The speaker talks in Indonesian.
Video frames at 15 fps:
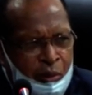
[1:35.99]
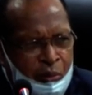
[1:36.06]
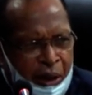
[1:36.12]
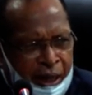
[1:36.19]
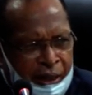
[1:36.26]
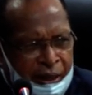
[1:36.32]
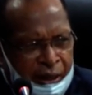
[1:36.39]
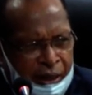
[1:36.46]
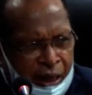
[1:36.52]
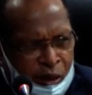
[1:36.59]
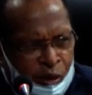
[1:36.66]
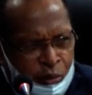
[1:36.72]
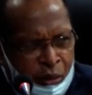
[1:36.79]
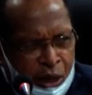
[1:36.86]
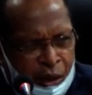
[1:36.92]
bupati
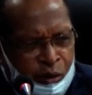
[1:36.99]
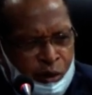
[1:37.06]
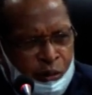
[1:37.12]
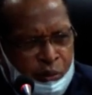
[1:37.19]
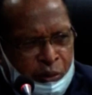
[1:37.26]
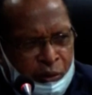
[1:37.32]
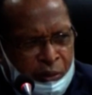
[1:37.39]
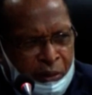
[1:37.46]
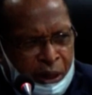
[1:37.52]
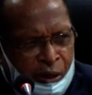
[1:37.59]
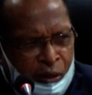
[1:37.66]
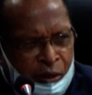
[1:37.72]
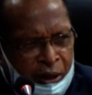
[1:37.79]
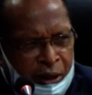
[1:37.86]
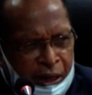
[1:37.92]
dan gubernur pun
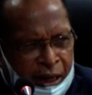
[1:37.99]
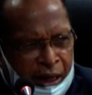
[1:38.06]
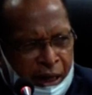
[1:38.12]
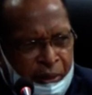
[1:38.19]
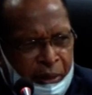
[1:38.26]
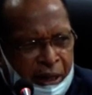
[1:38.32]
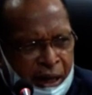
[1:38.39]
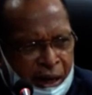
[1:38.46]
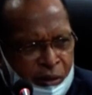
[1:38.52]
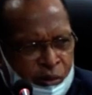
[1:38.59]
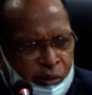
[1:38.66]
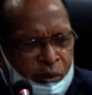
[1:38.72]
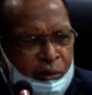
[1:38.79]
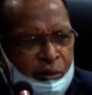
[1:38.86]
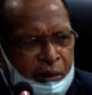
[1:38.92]
mengkoordinir kami dan
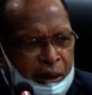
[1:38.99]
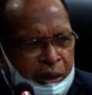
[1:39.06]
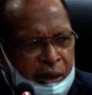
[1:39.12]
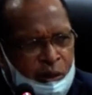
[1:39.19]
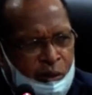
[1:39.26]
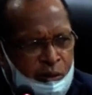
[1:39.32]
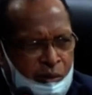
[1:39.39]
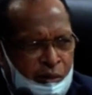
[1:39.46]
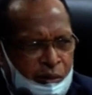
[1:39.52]
untuk itu.